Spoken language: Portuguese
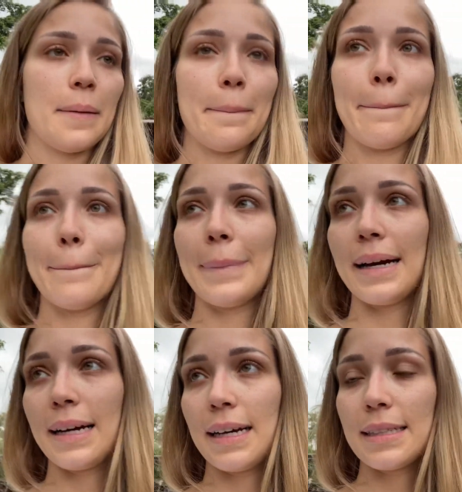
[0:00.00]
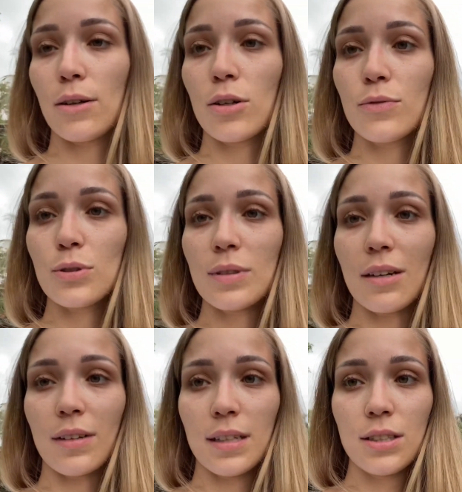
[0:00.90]
Mas agora eu vou soltar
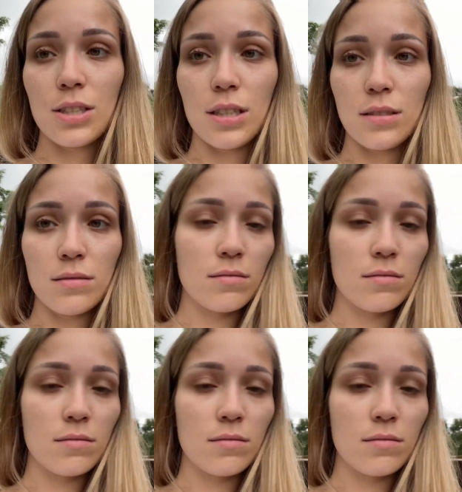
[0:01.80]
Valentim,